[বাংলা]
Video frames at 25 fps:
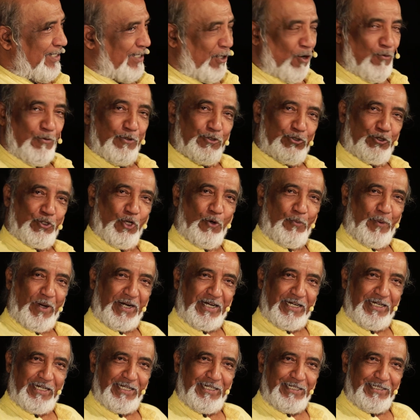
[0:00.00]
কেউ বুঝতেও
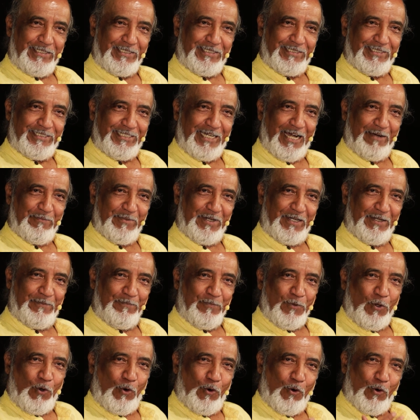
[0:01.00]
পারেনি যে আমি
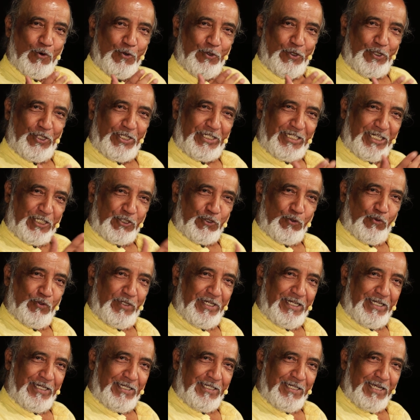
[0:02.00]
অন্যদেরটা
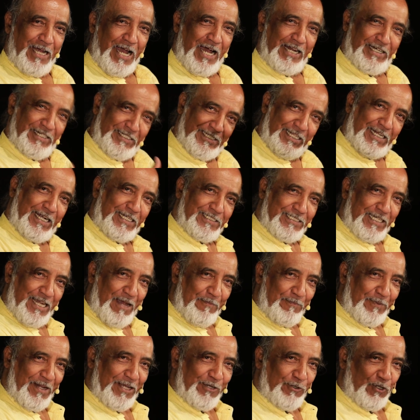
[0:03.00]
শুনে নিজের কাজে
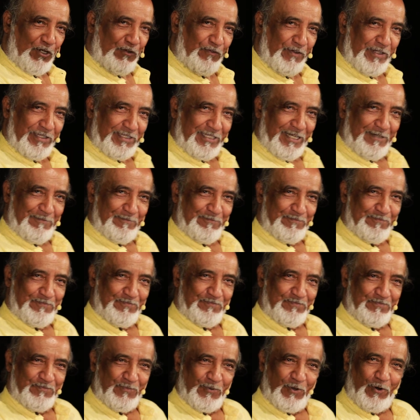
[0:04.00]
অ্যাপ্লাই করে ফেলতাম
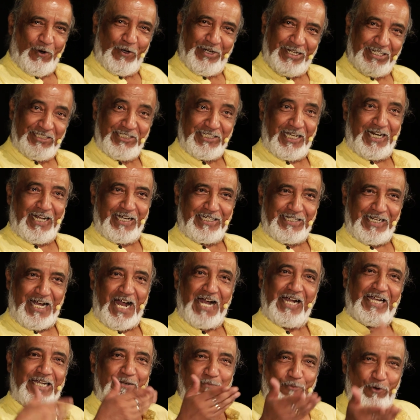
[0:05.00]
অনেক চালাকরা
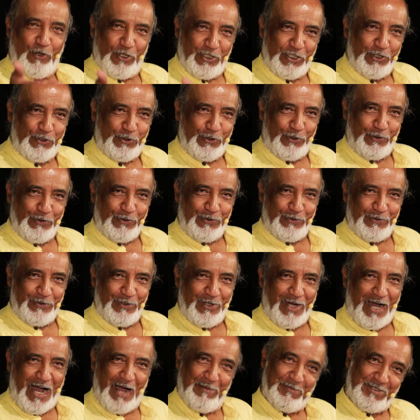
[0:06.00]
আগেই বলে দিত
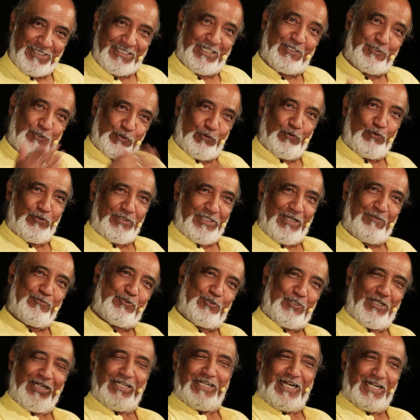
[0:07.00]
আমি সেটা শুনতাম
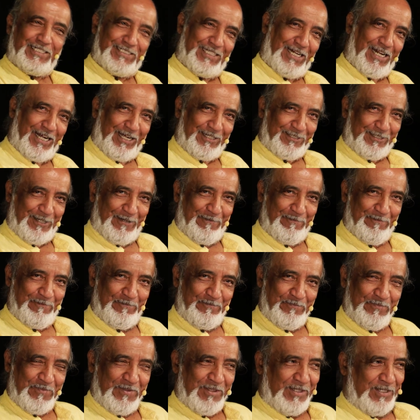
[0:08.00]
শুনে কাজে লাগাতাম
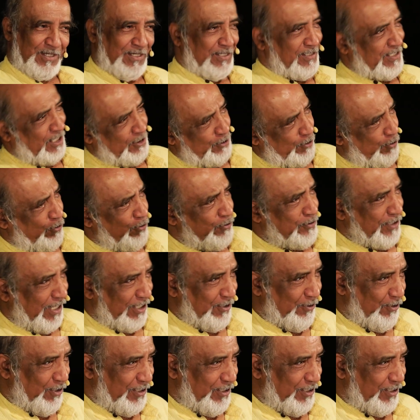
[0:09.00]
নাটকেও তাই